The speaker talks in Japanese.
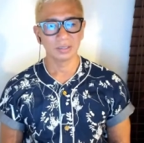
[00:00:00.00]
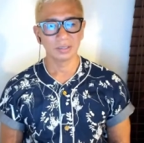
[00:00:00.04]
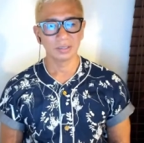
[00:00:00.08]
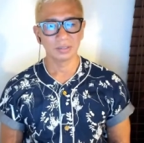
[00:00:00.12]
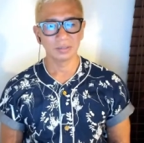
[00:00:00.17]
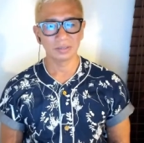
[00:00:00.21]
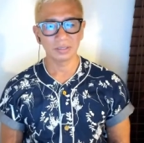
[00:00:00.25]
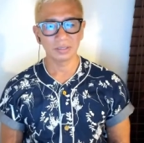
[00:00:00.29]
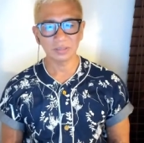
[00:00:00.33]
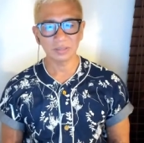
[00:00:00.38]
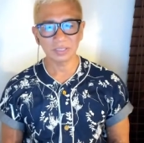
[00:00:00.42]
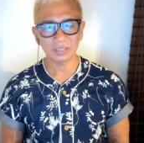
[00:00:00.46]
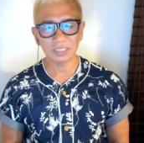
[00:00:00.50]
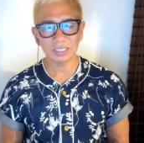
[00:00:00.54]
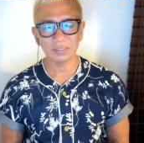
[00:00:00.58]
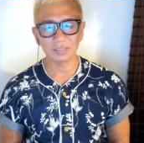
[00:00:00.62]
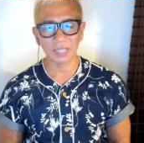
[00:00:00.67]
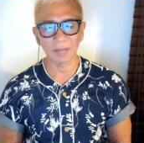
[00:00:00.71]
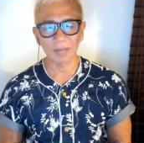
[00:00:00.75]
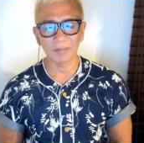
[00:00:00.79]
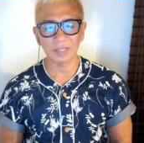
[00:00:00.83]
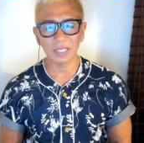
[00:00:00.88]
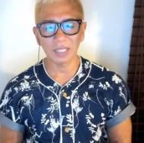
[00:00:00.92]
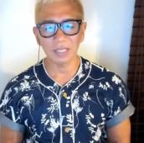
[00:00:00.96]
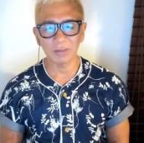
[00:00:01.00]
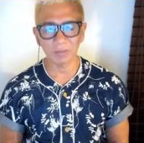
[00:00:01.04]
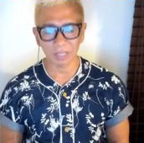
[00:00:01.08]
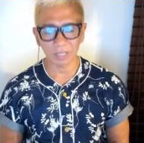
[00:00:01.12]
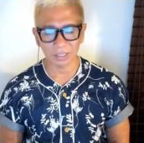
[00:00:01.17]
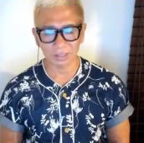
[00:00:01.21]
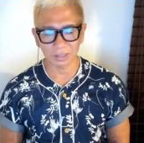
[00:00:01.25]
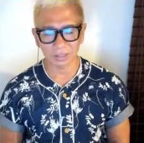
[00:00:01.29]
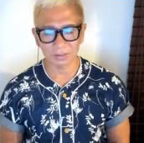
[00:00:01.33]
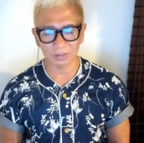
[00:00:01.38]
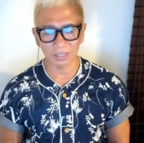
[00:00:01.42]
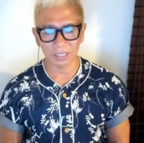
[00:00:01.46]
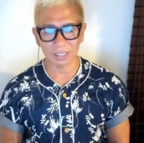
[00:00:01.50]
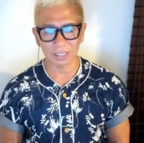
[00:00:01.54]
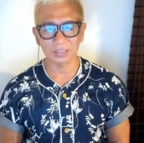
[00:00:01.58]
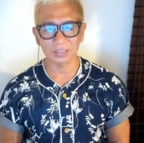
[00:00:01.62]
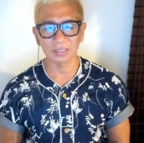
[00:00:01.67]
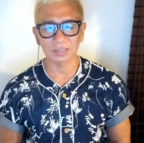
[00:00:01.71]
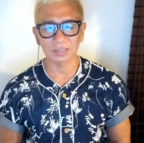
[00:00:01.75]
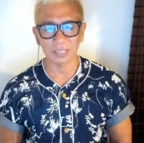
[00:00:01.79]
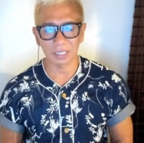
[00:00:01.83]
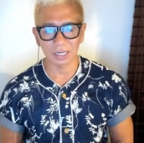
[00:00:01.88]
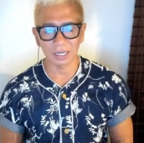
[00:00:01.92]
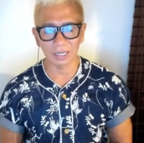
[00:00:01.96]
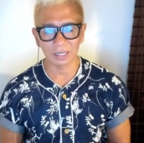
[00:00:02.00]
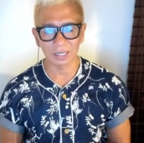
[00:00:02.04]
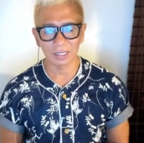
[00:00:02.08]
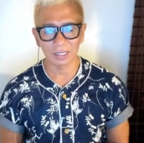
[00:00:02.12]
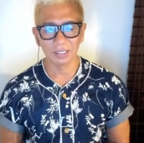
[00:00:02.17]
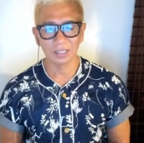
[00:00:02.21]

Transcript: うちの選手舐めてんのかっていう話ですから。